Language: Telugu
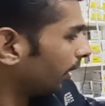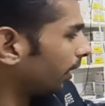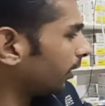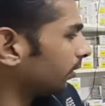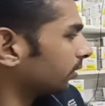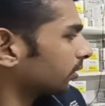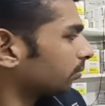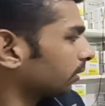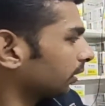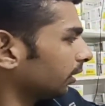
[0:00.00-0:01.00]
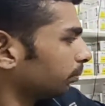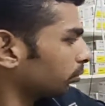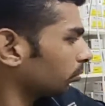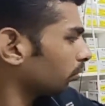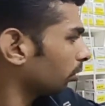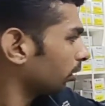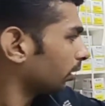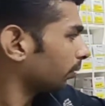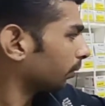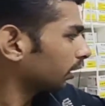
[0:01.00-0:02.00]
అండ్ మనకి ఇప్పుడు
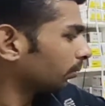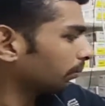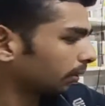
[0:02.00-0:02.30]
మొత్తం